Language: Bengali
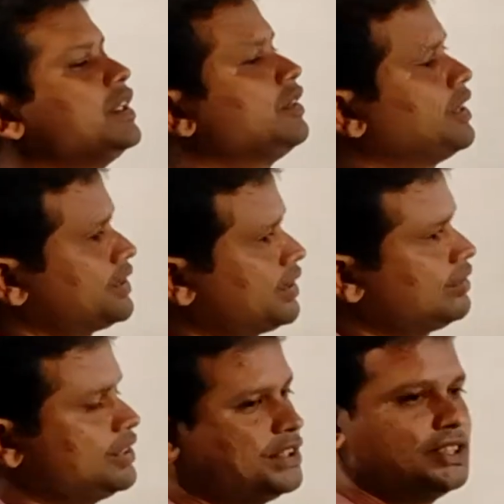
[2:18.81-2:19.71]
তাহলে আশা
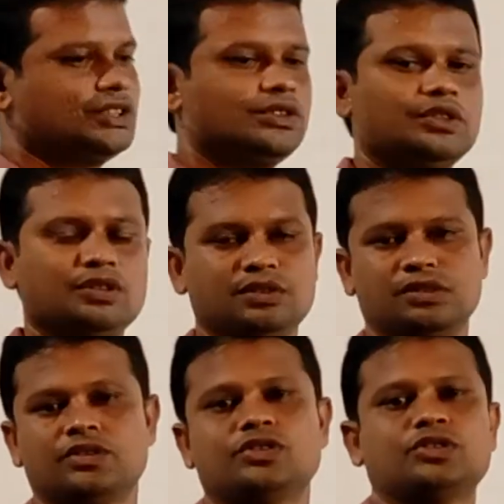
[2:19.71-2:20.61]
করি চিত্র
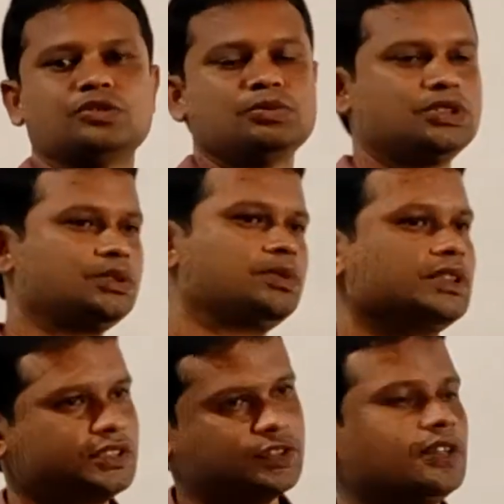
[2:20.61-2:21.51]
অংশটুকু বুঝতে
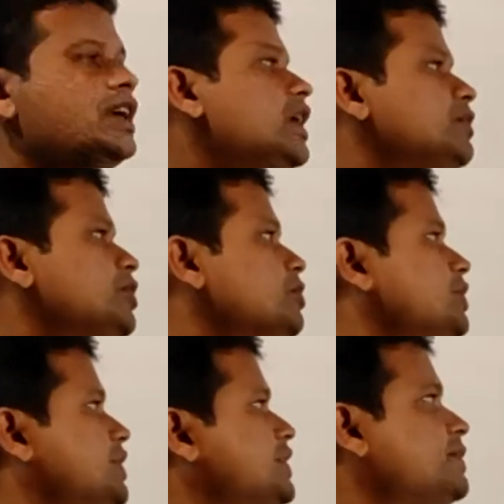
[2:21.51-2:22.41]
পেরেছ আবারও
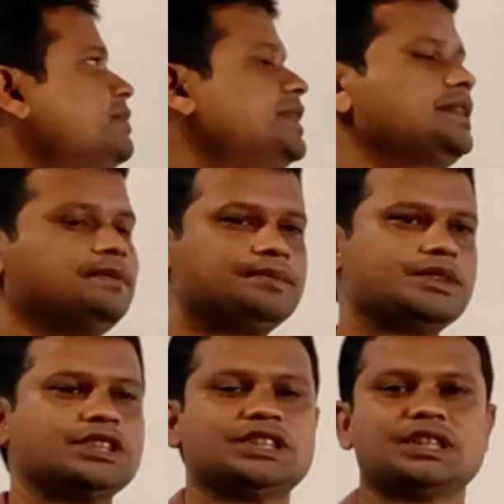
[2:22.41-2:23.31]
বলতেছি আমি
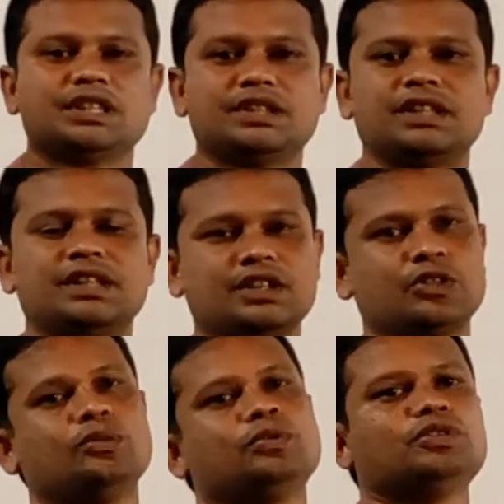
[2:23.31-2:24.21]
শিক্ষার্থীরা
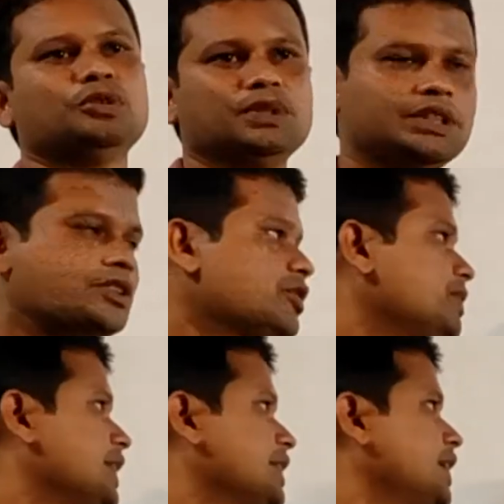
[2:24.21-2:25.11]
দেখো প্রথমে কি
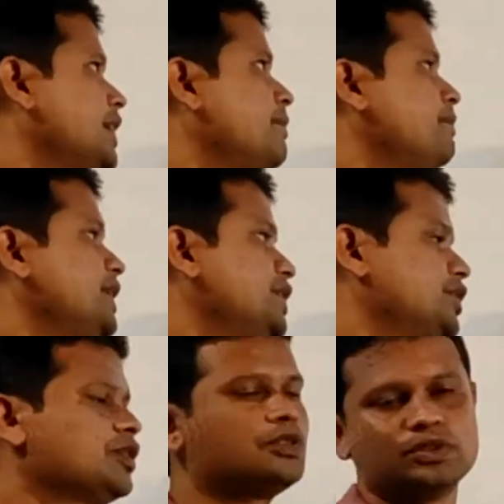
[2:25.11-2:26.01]
করবে একটা বৃত্ত
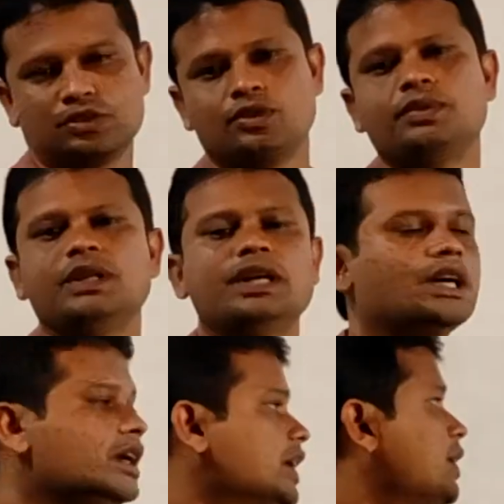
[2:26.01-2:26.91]
অঙ্কন করবে
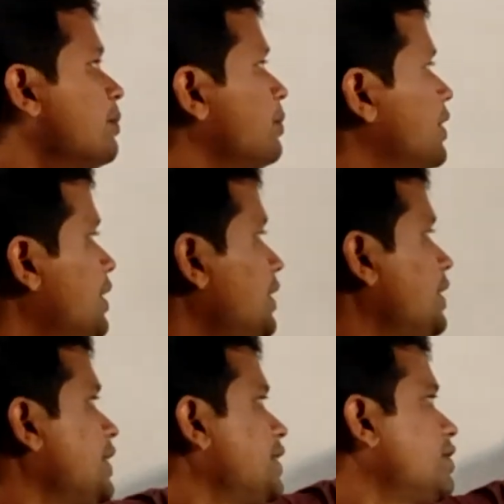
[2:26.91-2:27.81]
পরে
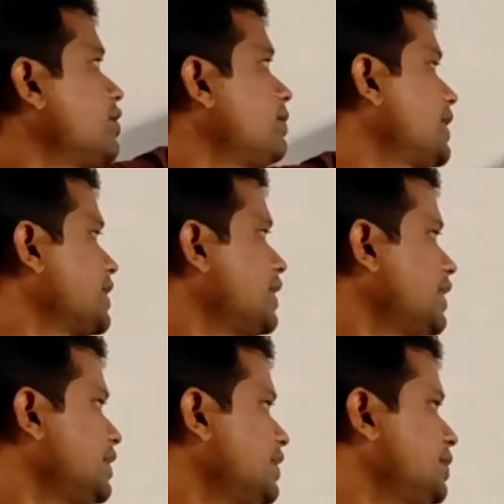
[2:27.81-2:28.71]
কি করবে একটা
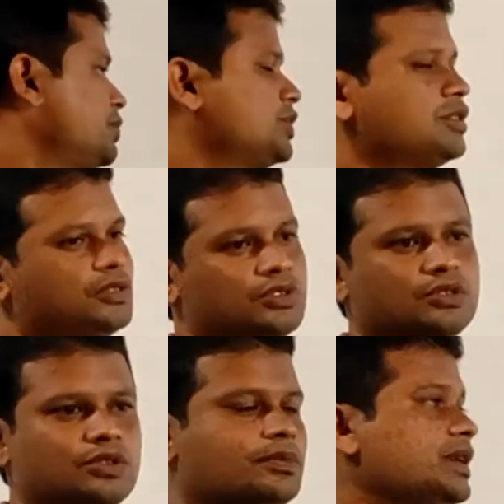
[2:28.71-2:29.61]
ত্রিভুজ অঙ্কন
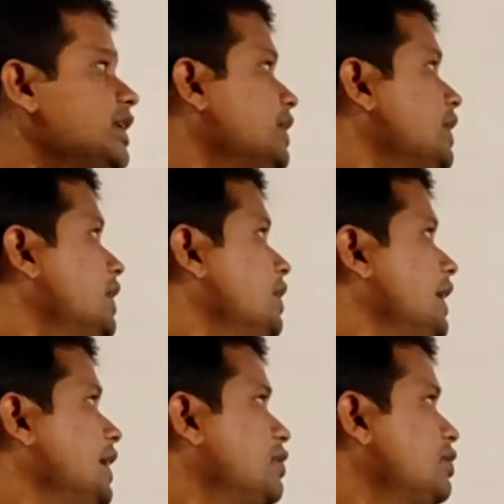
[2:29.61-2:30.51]
করবে
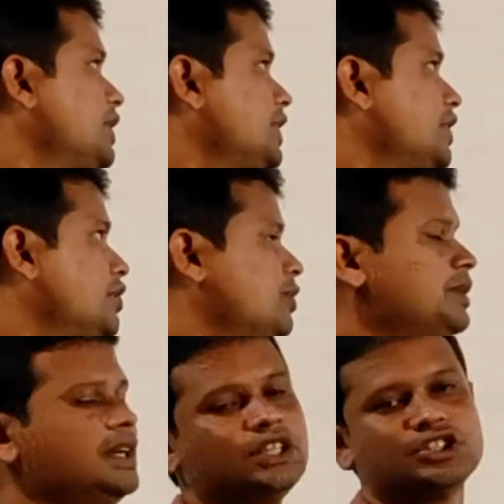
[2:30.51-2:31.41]
এ কোণে কি
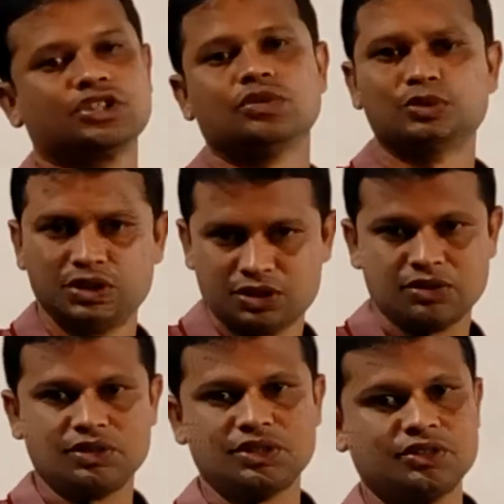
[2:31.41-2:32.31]
করবে
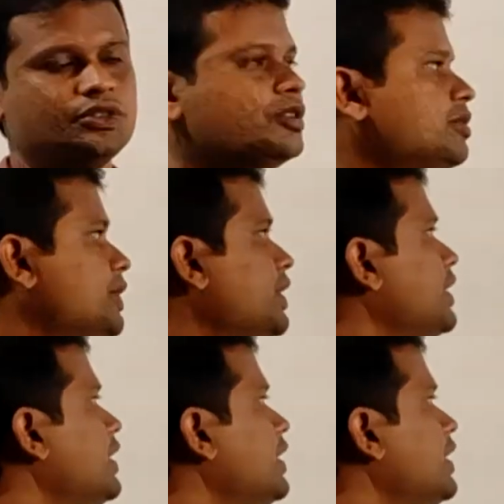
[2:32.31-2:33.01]
খণ্ডিত করবে